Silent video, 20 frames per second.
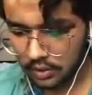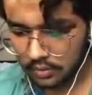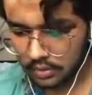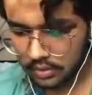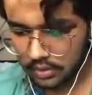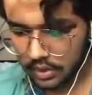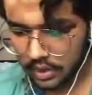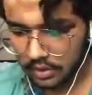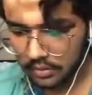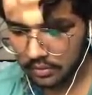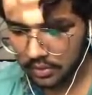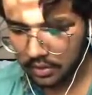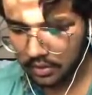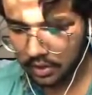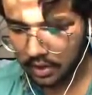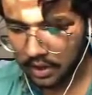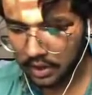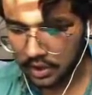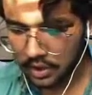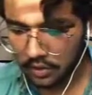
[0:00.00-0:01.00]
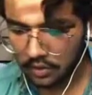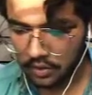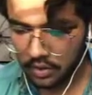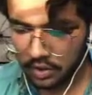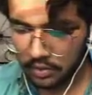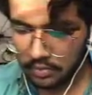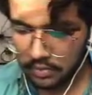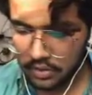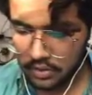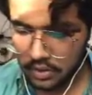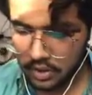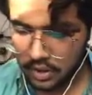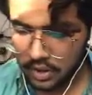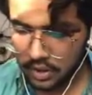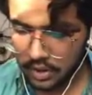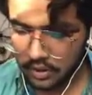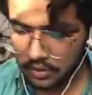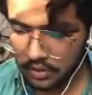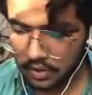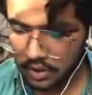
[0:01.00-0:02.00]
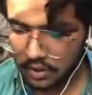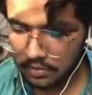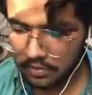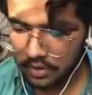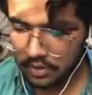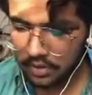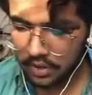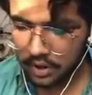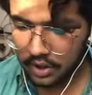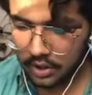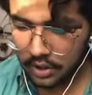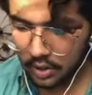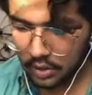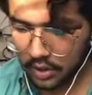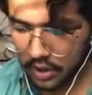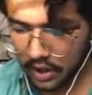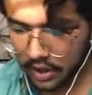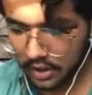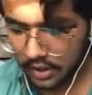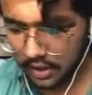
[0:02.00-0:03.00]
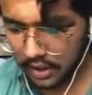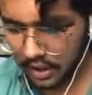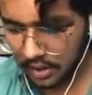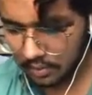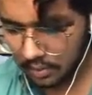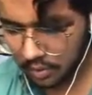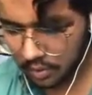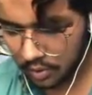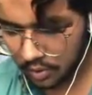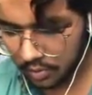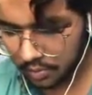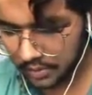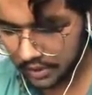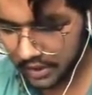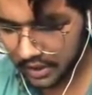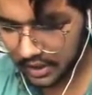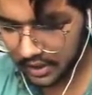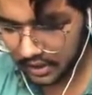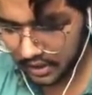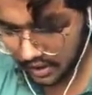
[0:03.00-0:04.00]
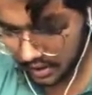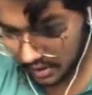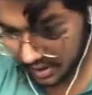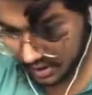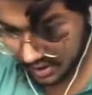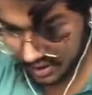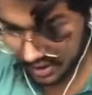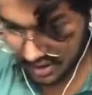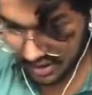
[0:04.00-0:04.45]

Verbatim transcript: हटो अभी सामने से हट जाओ सामने से हट जाओ सामने से हट जाओ यार ये आप लोग को पता नहीं